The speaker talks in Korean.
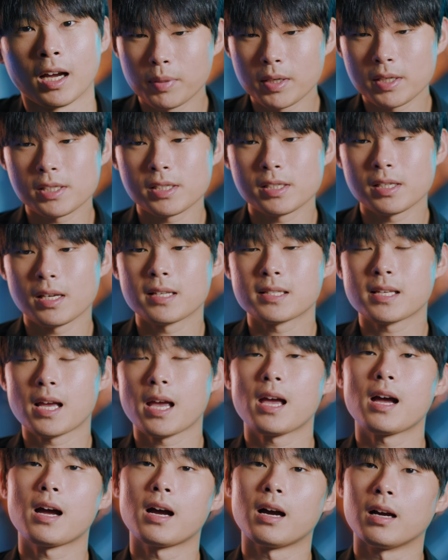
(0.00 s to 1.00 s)
PC의
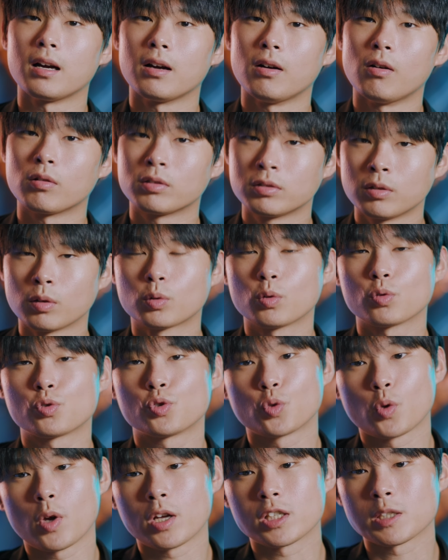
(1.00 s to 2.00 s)
사양 어, 그것도
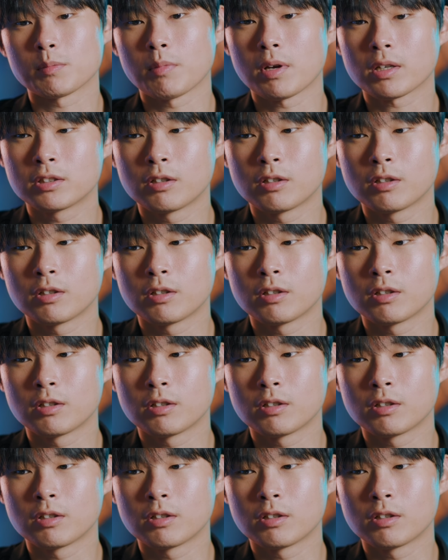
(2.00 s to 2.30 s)
중요하지만